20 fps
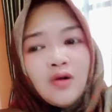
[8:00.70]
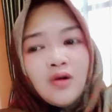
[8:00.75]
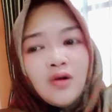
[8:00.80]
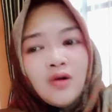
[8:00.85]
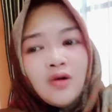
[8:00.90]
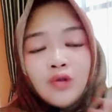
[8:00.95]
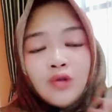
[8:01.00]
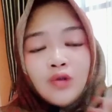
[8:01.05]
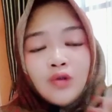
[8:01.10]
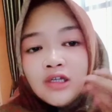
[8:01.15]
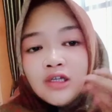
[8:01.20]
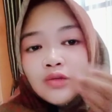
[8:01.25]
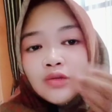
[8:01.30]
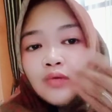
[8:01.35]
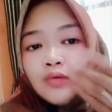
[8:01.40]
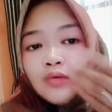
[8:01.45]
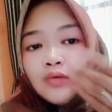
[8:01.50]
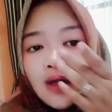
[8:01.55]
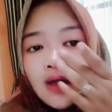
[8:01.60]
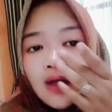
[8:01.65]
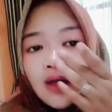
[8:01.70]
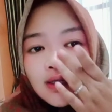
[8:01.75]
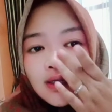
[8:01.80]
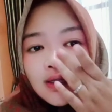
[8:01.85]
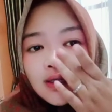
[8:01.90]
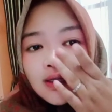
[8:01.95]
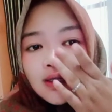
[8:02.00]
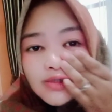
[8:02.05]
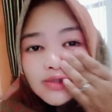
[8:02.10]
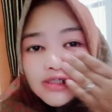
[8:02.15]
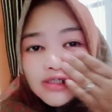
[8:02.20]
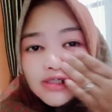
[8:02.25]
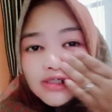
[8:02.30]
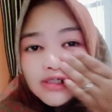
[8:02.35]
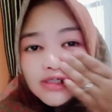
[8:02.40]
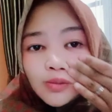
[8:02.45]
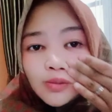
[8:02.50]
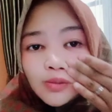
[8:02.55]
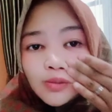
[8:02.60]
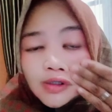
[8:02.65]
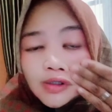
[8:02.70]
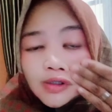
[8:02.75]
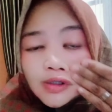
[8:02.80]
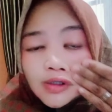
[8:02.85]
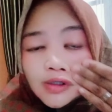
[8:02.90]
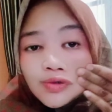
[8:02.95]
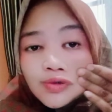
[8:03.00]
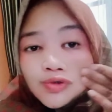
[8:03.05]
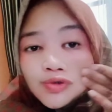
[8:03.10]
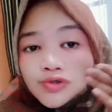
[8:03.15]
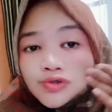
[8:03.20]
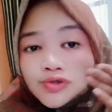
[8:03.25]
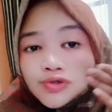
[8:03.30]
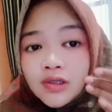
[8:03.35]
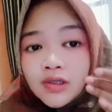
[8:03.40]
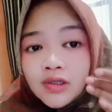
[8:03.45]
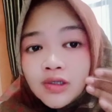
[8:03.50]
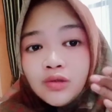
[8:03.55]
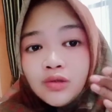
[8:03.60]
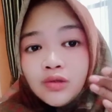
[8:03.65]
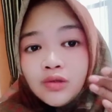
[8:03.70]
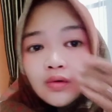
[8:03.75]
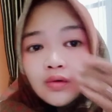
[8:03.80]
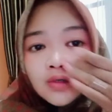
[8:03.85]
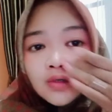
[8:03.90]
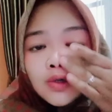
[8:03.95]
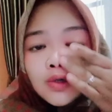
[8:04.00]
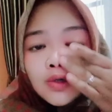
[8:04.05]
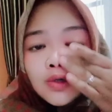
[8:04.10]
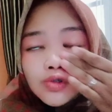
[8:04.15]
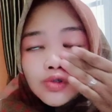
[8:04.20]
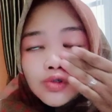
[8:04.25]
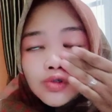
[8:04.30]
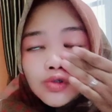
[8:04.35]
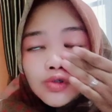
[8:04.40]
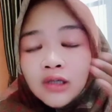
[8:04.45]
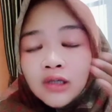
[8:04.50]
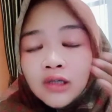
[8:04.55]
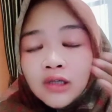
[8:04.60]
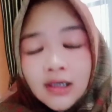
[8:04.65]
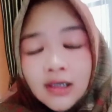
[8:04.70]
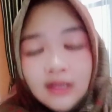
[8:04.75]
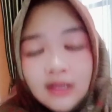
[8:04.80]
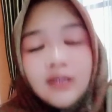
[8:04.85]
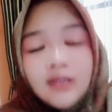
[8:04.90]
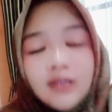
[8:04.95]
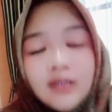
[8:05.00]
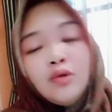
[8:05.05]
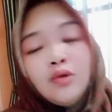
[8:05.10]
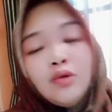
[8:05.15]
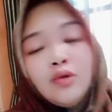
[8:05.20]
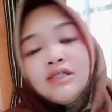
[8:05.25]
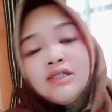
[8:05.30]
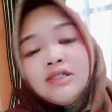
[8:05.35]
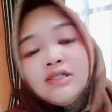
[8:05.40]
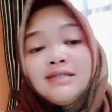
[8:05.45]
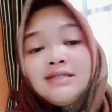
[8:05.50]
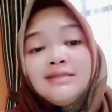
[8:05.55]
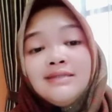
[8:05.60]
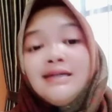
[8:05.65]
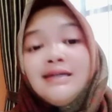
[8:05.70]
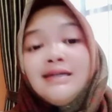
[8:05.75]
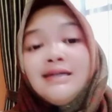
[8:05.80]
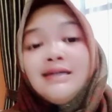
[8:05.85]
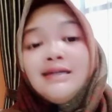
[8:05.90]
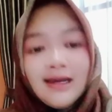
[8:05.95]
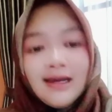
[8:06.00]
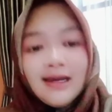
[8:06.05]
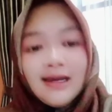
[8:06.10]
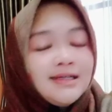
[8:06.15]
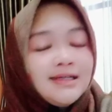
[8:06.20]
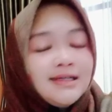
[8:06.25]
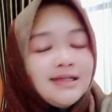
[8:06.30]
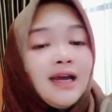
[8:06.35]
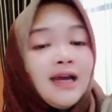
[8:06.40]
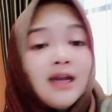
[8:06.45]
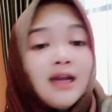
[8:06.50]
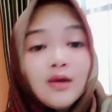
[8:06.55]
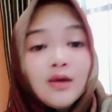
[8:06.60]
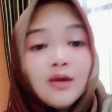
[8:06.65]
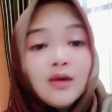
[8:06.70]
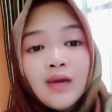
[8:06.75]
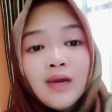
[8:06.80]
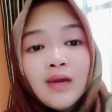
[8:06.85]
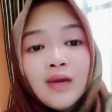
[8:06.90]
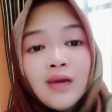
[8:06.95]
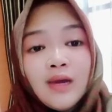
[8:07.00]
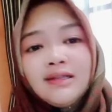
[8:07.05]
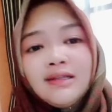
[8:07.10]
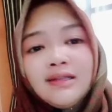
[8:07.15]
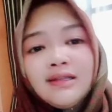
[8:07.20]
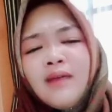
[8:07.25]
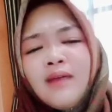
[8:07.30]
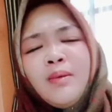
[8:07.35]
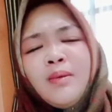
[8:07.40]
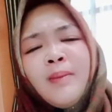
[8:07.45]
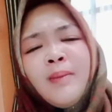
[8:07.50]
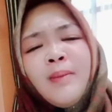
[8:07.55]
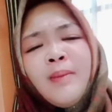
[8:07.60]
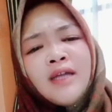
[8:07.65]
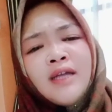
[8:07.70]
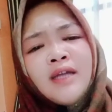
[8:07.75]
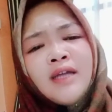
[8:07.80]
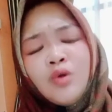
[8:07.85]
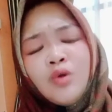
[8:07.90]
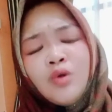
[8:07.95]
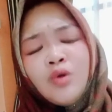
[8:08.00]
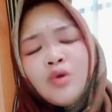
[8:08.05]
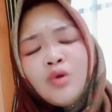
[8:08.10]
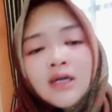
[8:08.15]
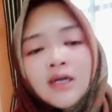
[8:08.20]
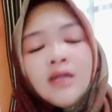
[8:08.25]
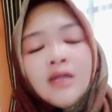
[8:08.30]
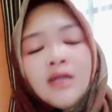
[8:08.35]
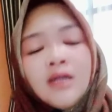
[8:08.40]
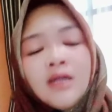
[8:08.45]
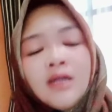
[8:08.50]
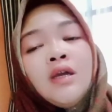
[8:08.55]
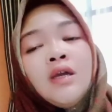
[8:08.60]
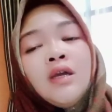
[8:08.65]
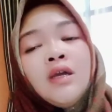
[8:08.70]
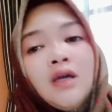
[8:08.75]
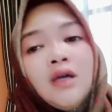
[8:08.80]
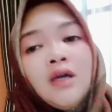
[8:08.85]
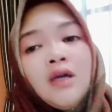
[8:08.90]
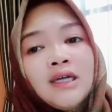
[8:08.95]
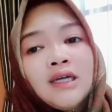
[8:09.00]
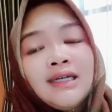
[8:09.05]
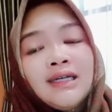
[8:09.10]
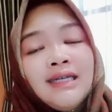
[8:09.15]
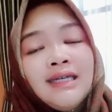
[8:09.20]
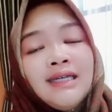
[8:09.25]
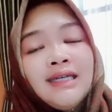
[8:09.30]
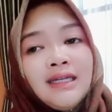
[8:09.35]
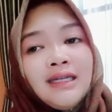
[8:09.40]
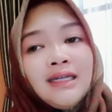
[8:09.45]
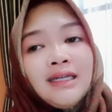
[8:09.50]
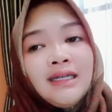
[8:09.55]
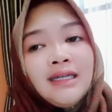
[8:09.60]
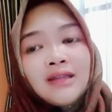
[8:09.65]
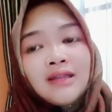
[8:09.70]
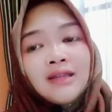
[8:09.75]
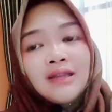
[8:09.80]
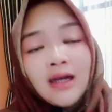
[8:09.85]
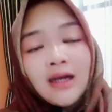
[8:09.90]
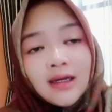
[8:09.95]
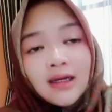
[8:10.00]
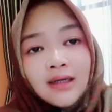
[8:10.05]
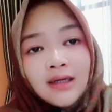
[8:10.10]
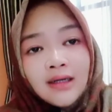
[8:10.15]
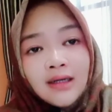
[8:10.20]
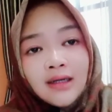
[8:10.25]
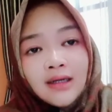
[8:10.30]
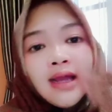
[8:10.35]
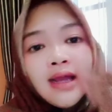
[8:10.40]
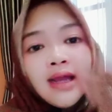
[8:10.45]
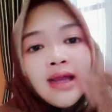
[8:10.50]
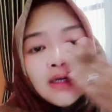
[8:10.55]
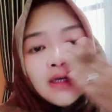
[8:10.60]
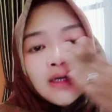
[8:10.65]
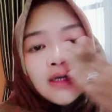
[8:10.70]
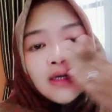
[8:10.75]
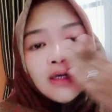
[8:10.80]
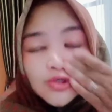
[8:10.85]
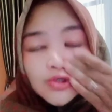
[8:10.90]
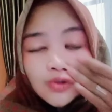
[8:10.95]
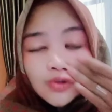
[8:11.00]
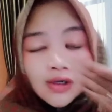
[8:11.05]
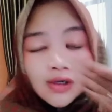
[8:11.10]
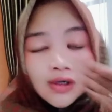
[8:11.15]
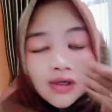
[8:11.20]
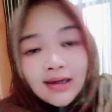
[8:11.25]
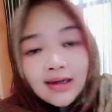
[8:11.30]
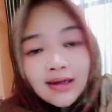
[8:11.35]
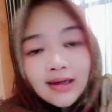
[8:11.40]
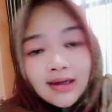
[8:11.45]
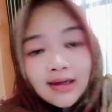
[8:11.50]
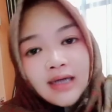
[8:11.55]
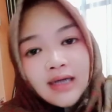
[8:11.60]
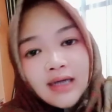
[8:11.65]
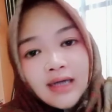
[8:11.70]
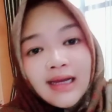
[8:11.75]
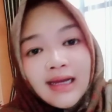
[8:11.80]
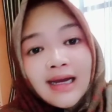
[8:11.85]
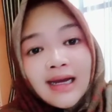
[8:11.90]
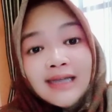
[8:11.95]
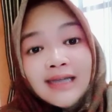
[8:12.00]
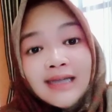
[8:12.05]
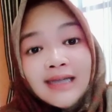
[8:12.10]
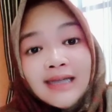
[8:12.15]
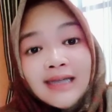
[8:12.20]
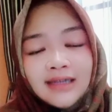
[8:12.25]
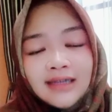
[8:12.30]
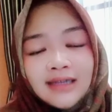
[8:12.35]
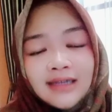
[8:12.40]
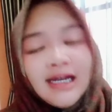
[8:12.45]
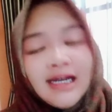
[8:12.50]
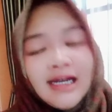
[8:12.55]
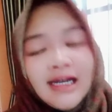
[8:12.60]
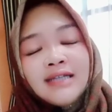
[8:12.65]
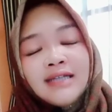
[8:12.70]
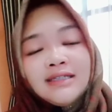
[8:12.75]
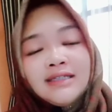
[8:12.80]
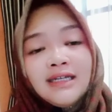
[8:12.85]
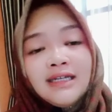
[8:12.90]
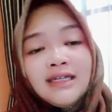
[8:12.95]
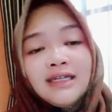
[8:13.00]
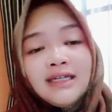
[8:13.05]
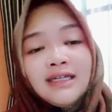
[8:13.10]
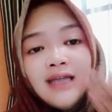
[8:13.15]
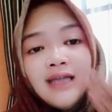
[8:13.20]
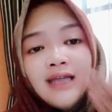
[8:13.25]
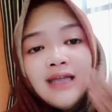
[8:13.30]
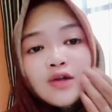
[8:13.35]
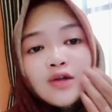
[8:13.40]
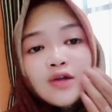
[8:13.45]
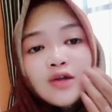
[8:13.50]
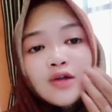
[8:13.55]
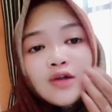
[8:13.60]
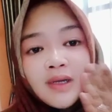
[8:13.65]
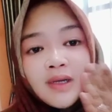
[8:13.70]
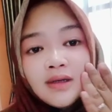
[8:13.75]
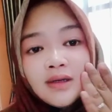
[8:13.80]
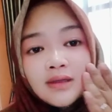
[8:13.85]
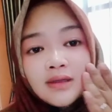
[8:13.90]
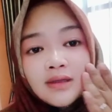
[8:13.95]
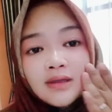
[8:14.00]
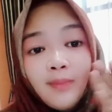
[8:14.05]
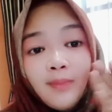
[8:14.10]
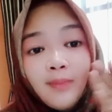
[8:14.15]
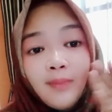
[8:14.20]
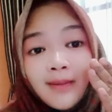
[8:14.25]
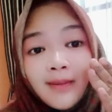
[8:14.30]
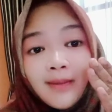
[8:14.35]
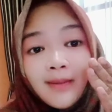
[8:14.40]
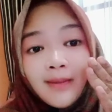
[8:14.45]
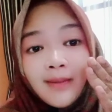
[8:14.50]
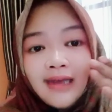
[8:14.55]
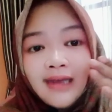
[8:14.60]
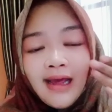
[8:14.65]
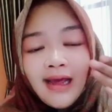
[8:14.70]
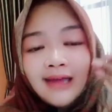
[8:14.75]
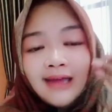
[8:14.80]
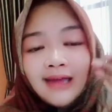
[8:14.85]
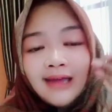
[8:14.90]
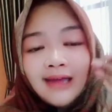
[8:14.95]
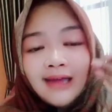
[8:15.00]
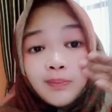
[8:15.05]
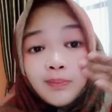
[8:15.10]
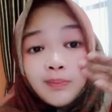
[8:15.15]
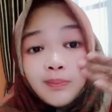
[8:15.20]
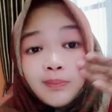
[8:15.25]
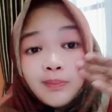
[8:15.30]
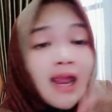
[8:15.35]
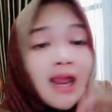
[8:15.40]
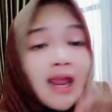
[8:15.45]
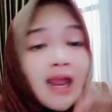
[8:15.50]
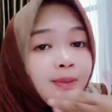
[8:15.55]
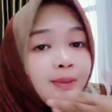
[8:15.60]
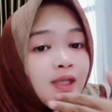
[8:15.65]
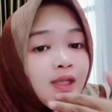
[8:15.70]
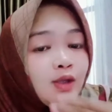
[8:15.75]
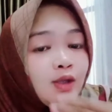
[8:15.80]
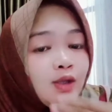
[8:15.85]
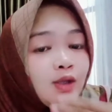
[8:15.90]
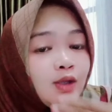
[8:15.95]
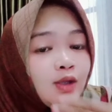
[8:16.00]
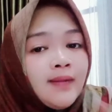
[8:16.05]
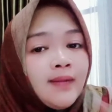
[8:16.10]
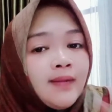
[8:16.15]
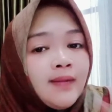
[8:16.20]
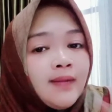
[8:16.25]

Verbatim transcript: kotorannya tuh hilang gitu loh jadi bener-bener digosok gitu loh digosok ditekan gitu loh jadi jangan jangan lakukan ketika memakai toner ditekan dan digosok uh, agak kenceng jangan jadi kita harus eh, pelan-pelan ya tap tap gitu lah